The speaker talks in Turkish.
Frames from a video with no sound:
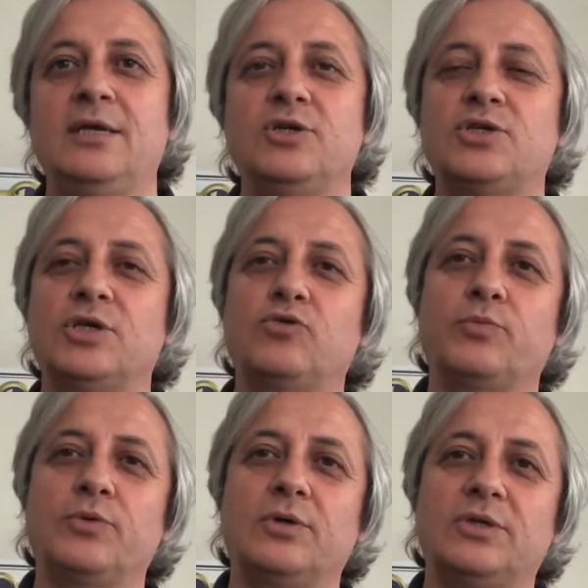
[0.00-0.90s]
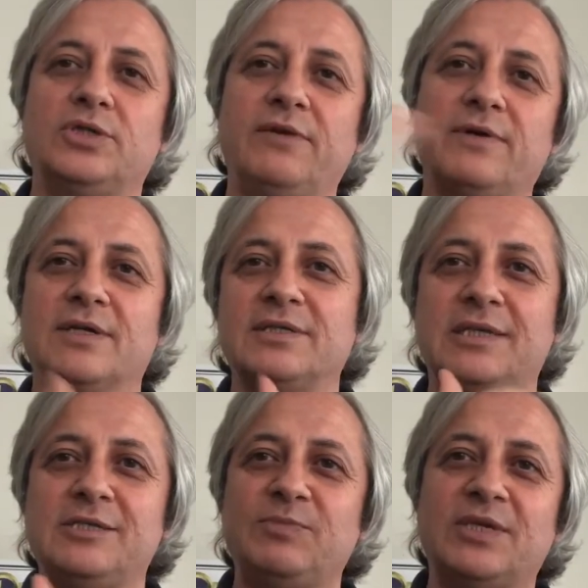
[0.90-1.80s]
İşte köpü e, şeyi var,
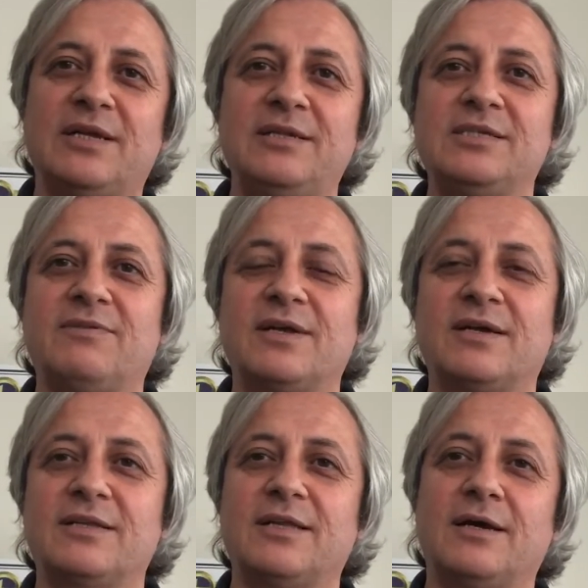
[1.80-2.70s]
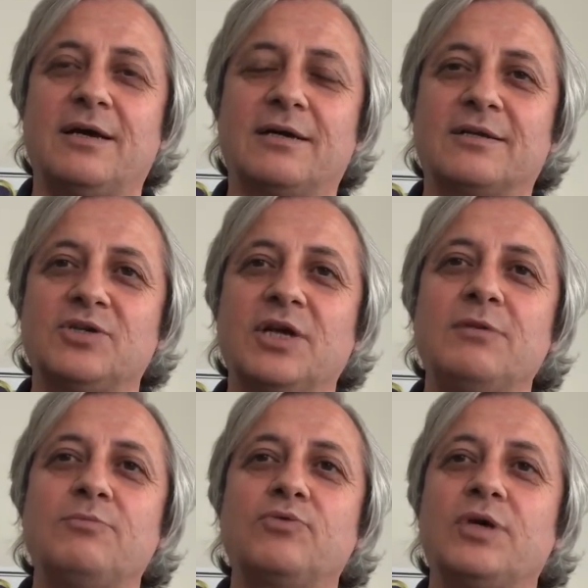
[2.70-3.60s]
deniz minerallisi var
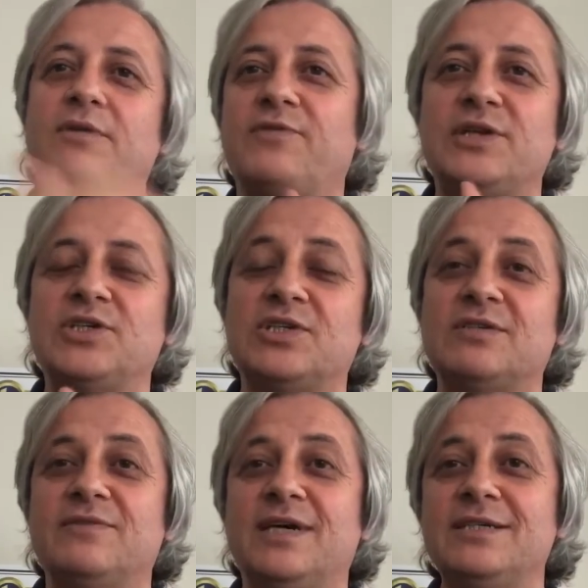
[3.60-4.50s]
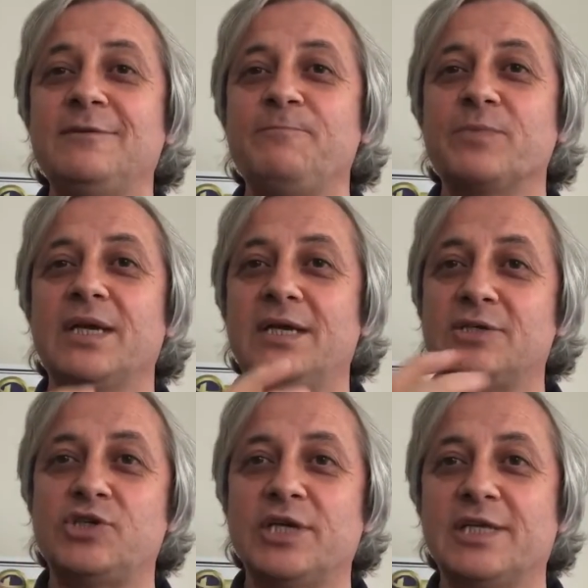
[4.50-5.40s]
arkadaşlar. Buket freşlisi var. E,
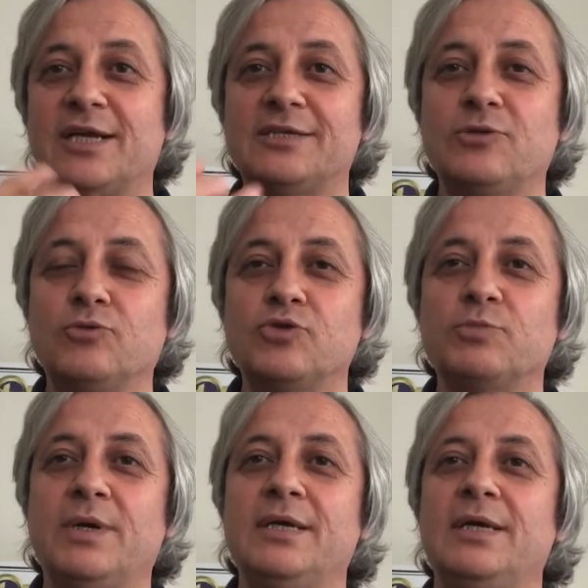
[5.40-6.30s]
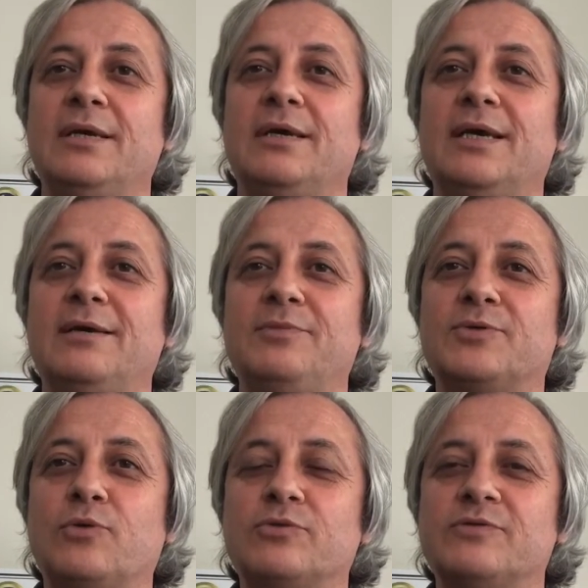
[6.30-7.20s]
çiçeklerden oluşma e, bir
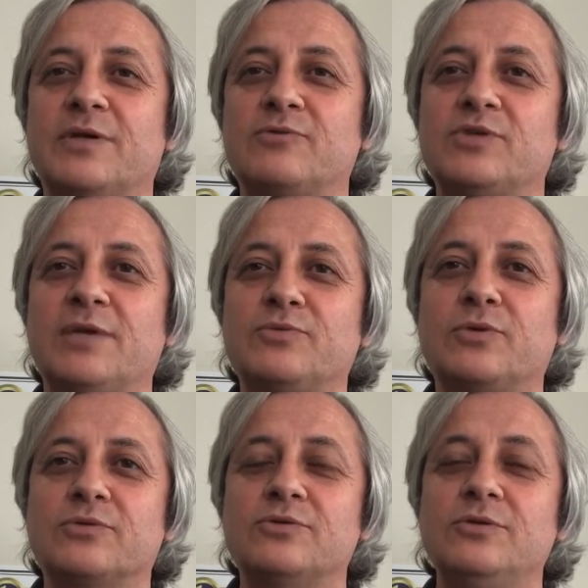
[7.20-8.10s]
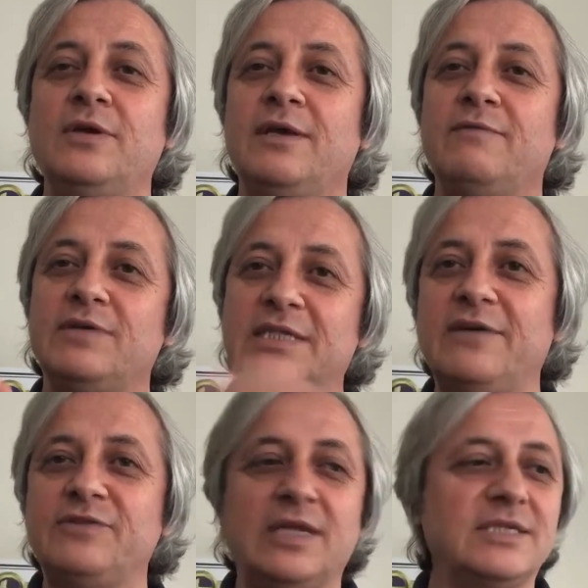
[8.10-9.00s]
kokusu var, güzel bir kokusu. Ve
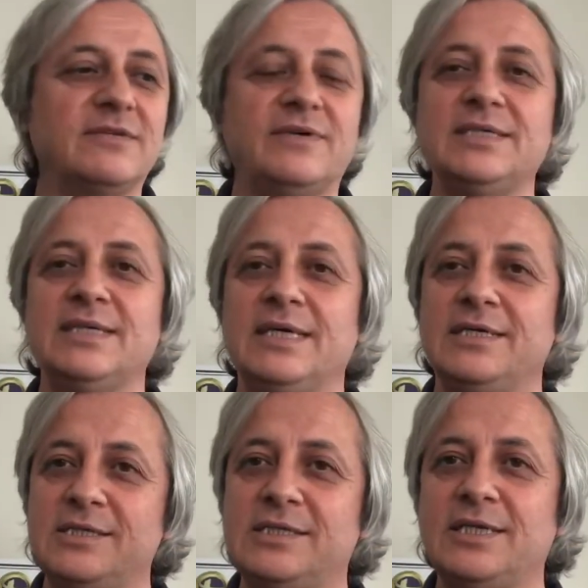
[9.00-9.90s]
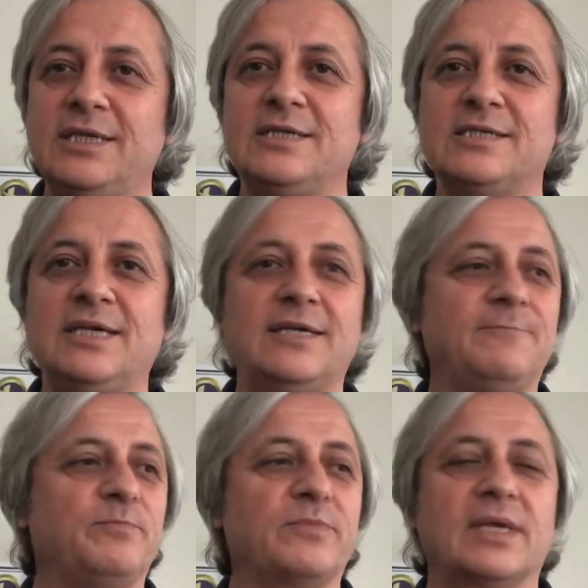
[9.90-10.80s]
defnenisi var.
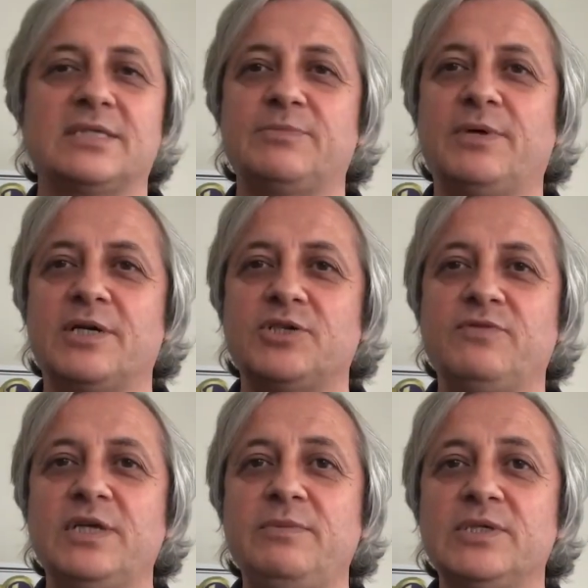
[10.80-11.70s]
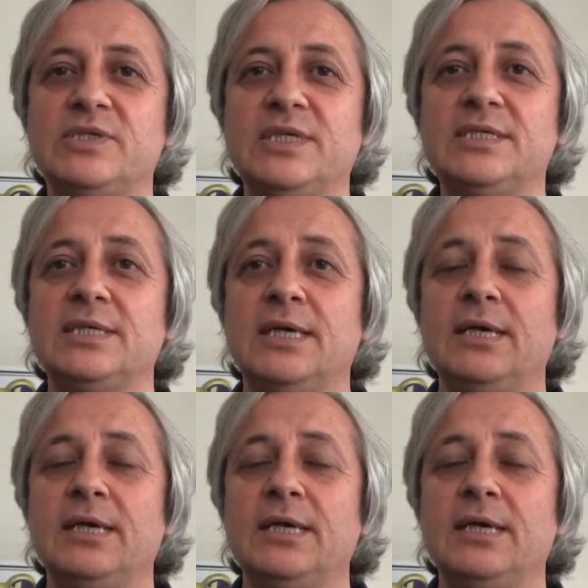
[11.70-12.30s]
İstediğinizden sipariş verebilirsiniz.